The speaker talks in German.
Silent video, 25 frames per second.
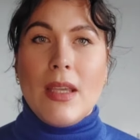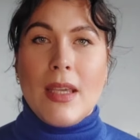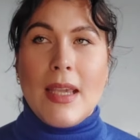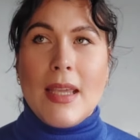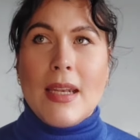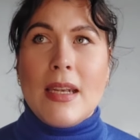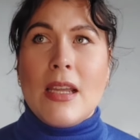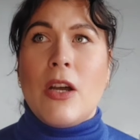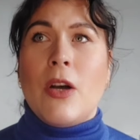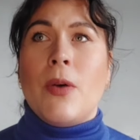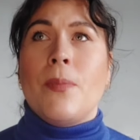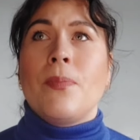
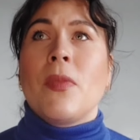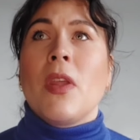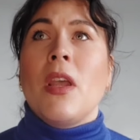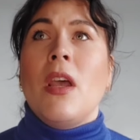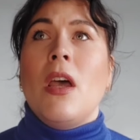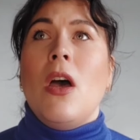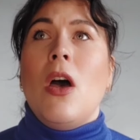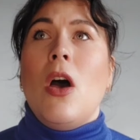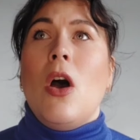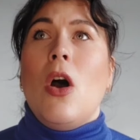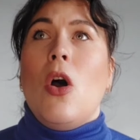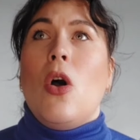Genau.
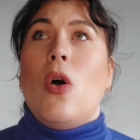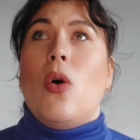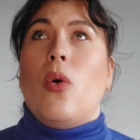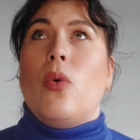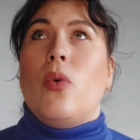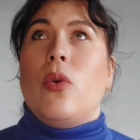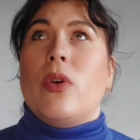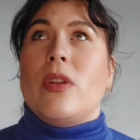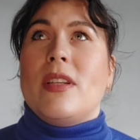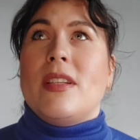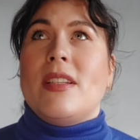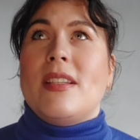
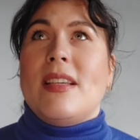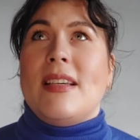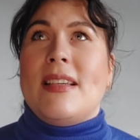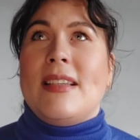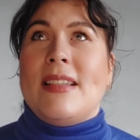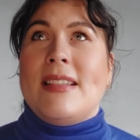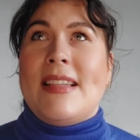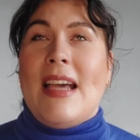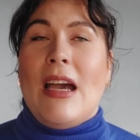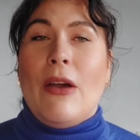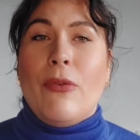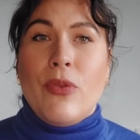Und
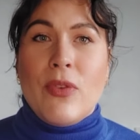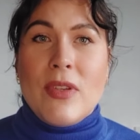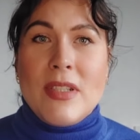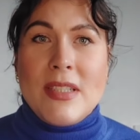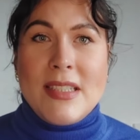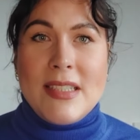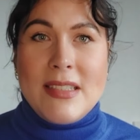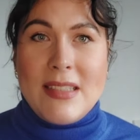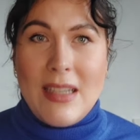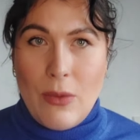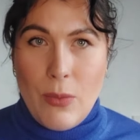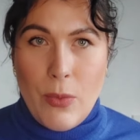äh, dafür
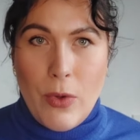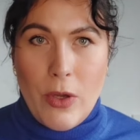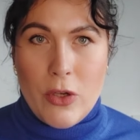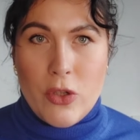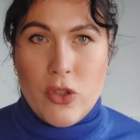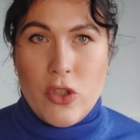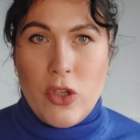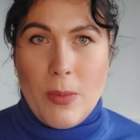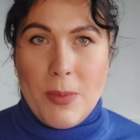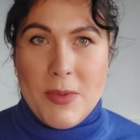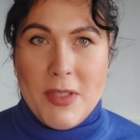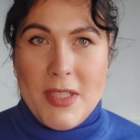ist dieser
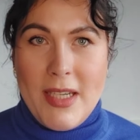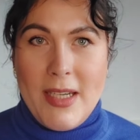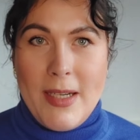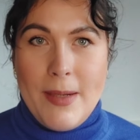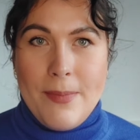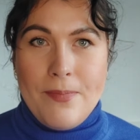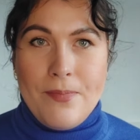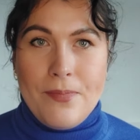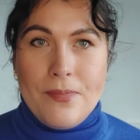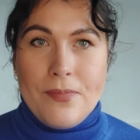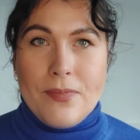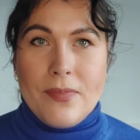Workshop da.
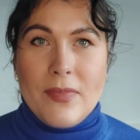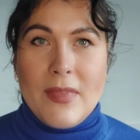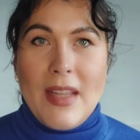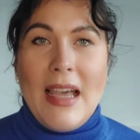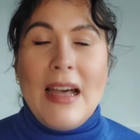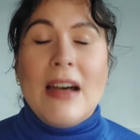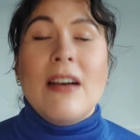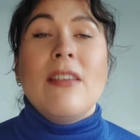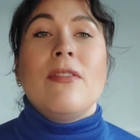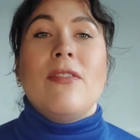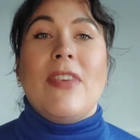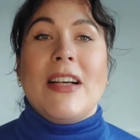
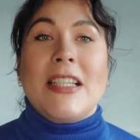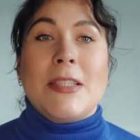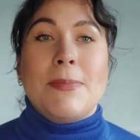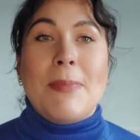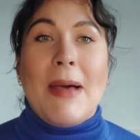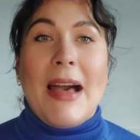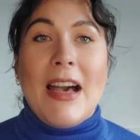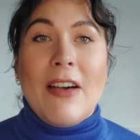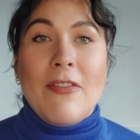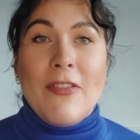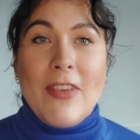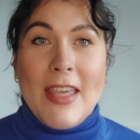Ja, was
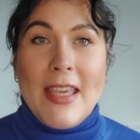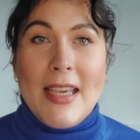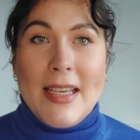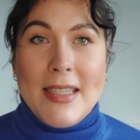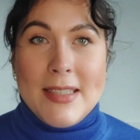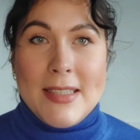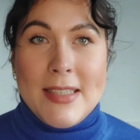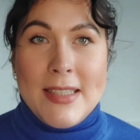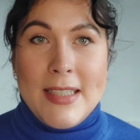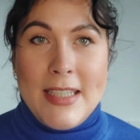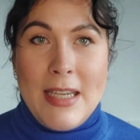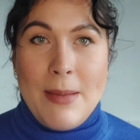machen wir
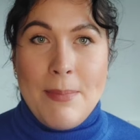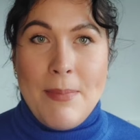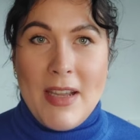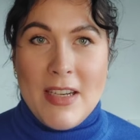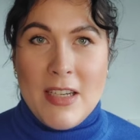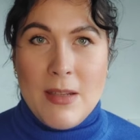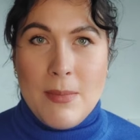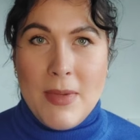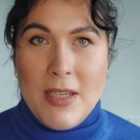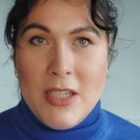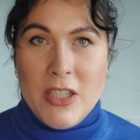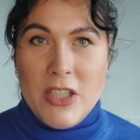jetzt in dem
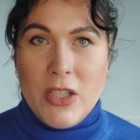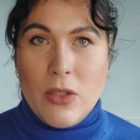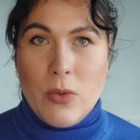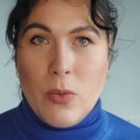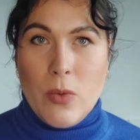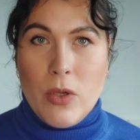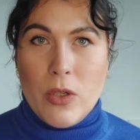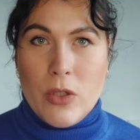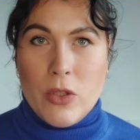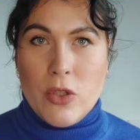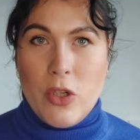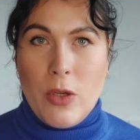Money Magic
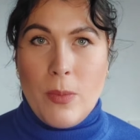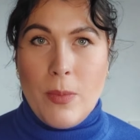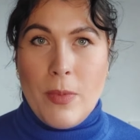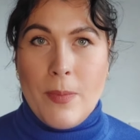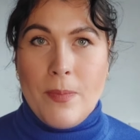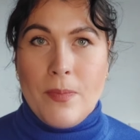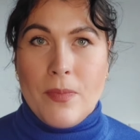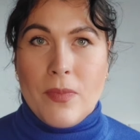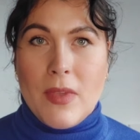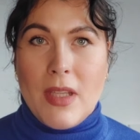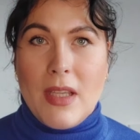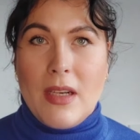Workshop?
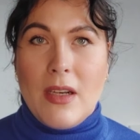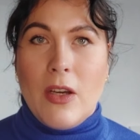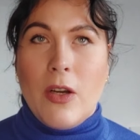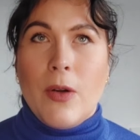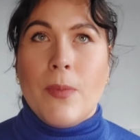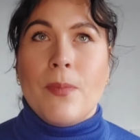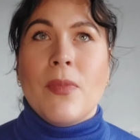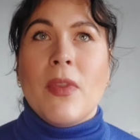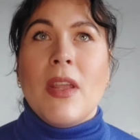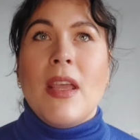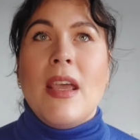Genau.